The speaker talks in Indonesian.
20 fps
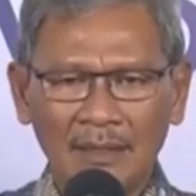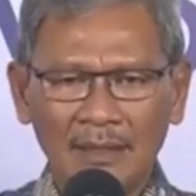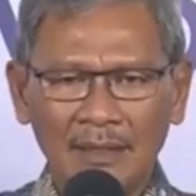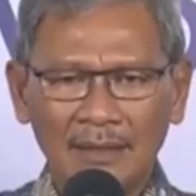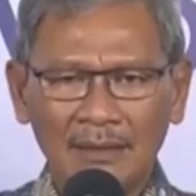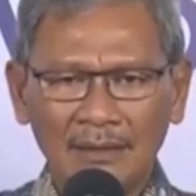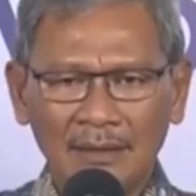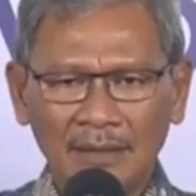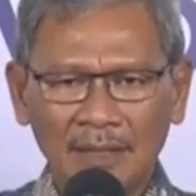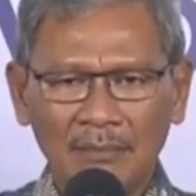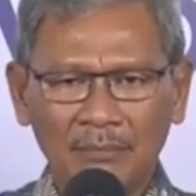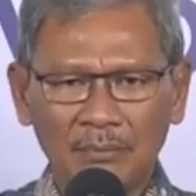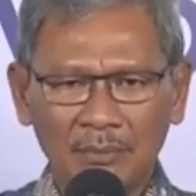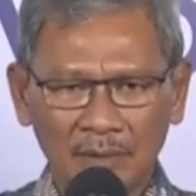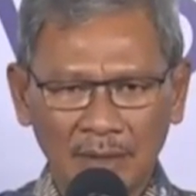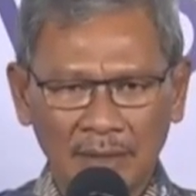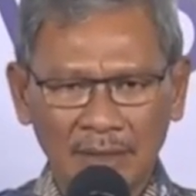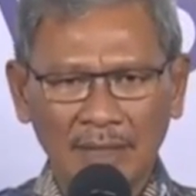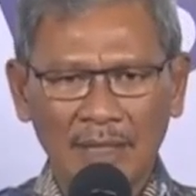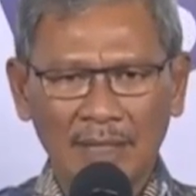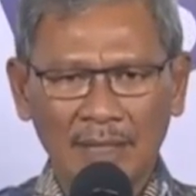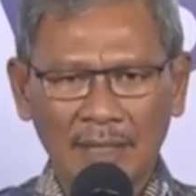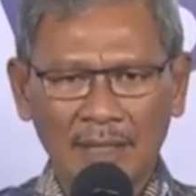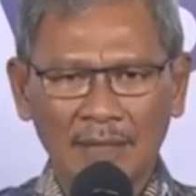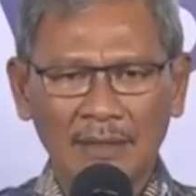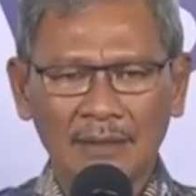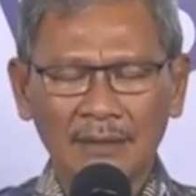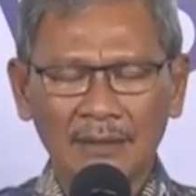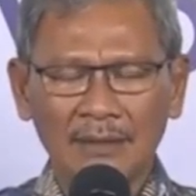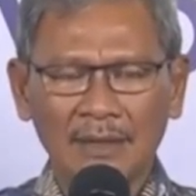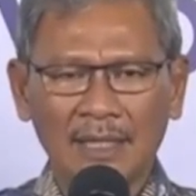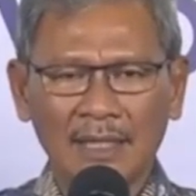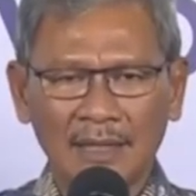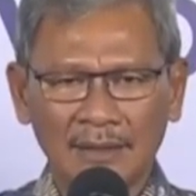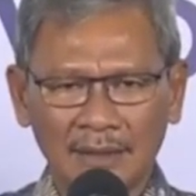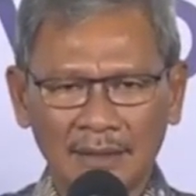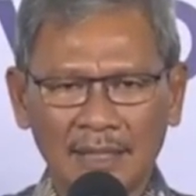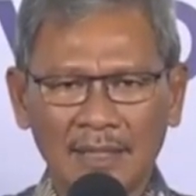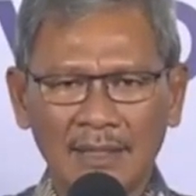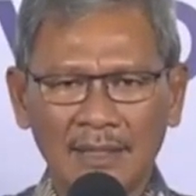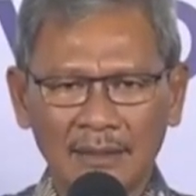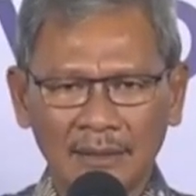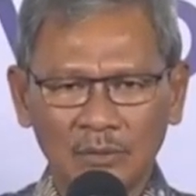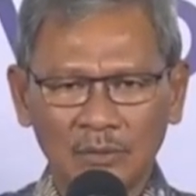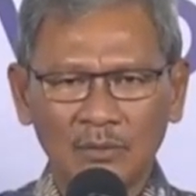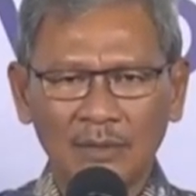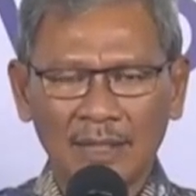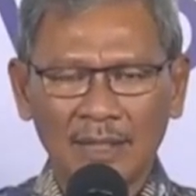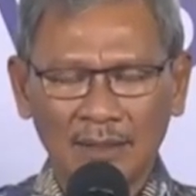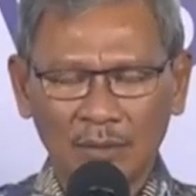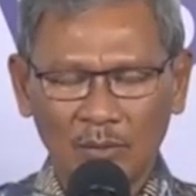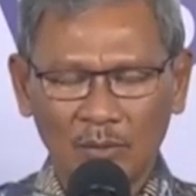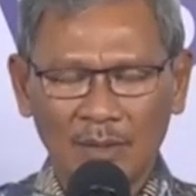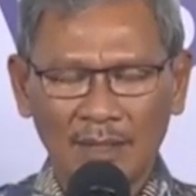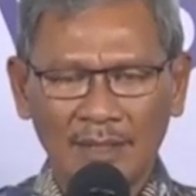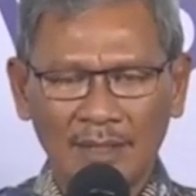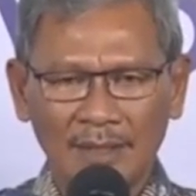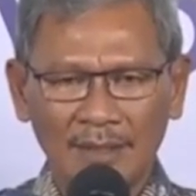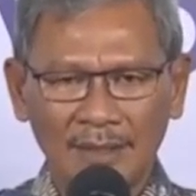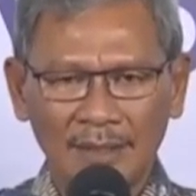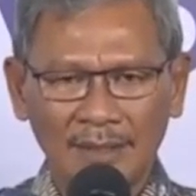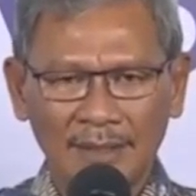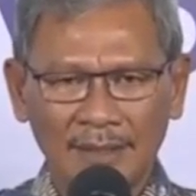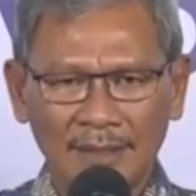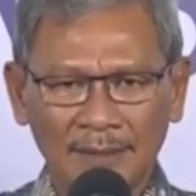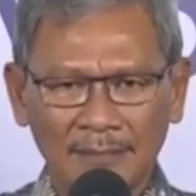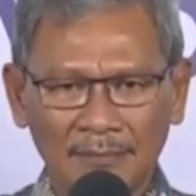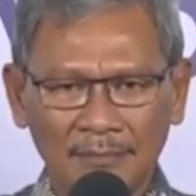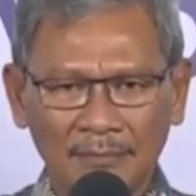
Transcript: kita budayakan di tengah-tengah lingkungan keluarga kita.